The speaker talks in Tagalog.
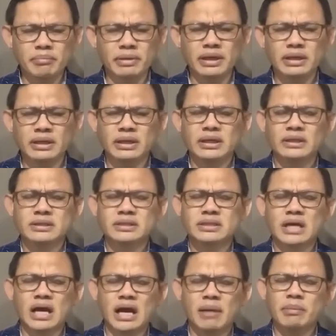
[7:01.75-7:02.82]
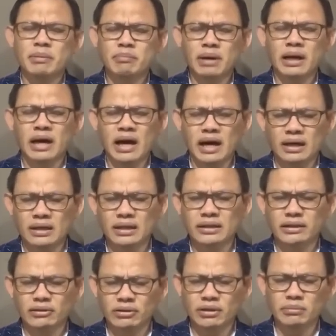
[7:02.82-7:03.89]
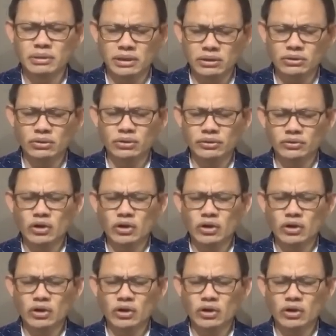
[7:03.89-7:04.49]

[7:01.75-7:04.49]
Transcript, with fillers: na kami sa aming pag-aaral ngayong gabi ito.